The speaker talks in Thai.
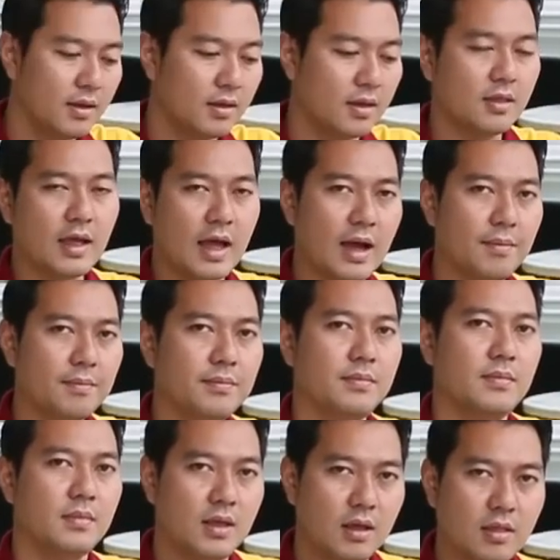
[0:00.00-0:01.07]
เกียร์สาม
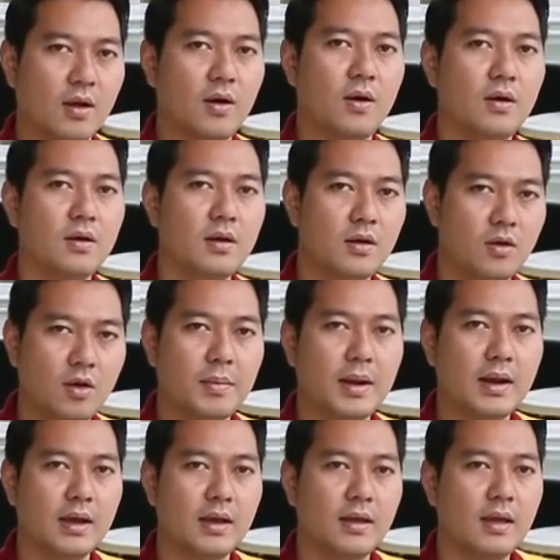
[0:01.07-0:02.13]
เกียร์สองลดลงมา
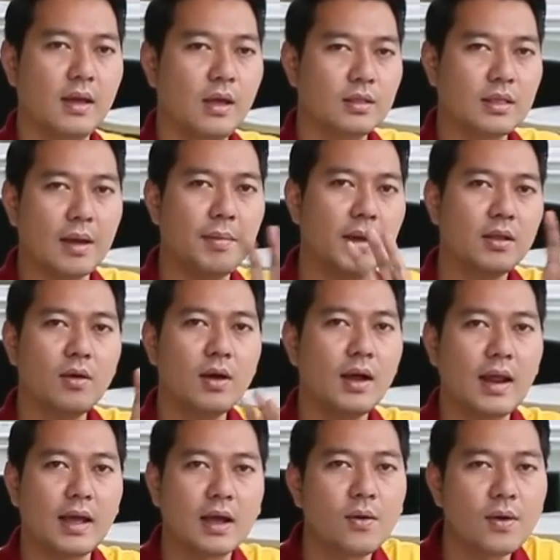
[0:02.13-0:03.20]
เลยแต่ไม่ต้องข
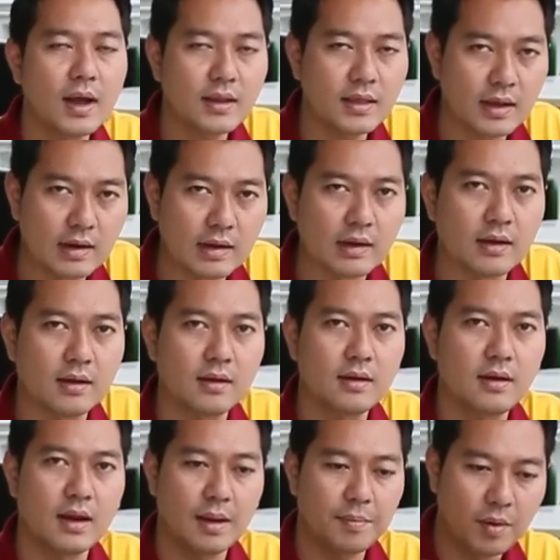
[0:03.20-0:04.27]
นาดเข้าขั้นเกียร์หนึ่ง
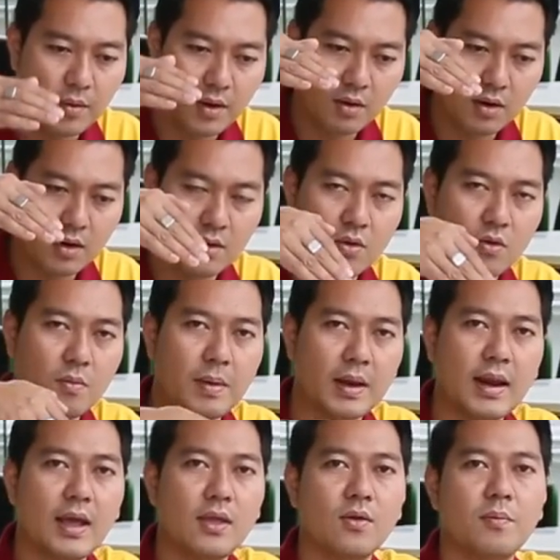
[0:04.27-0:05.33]
นะครับเพราะว่ารถเรายังคงไป
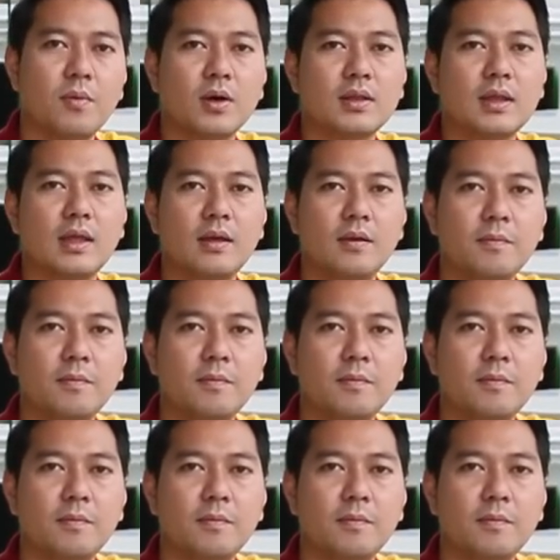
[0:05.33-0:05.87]
ได้อยู่ปกติ